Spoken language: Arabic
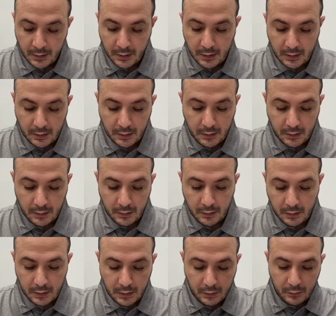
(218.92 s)

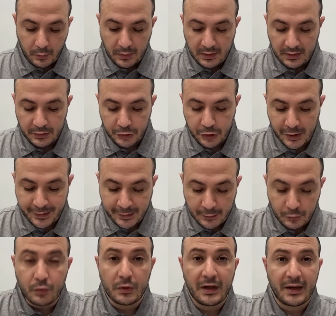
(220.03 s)
آه،
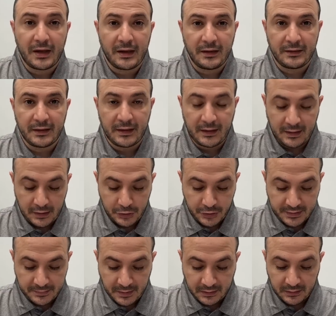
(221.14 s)
وشكله لهيدا
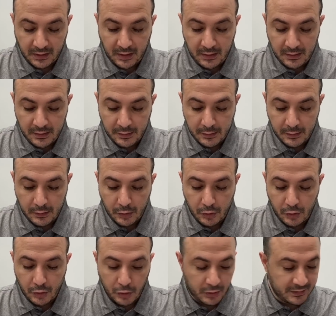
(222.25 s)
الجسم الطائر
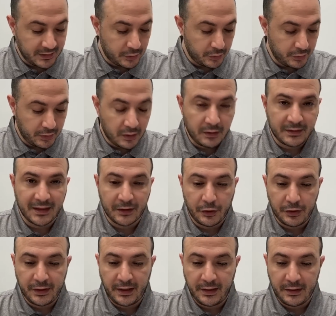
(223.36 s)
أوكتاغون
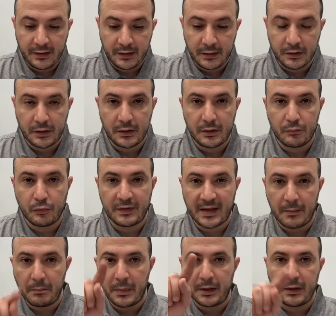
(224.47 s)
أوكتاغون يعني
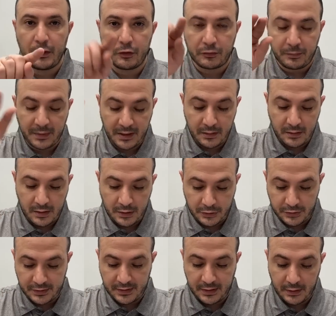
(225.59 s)
مسمن له ثمان
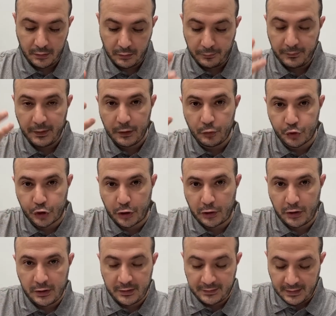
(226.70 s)
أجزاء وفي له
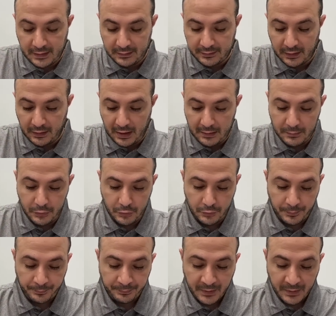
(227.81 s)
شرايط طالعة منه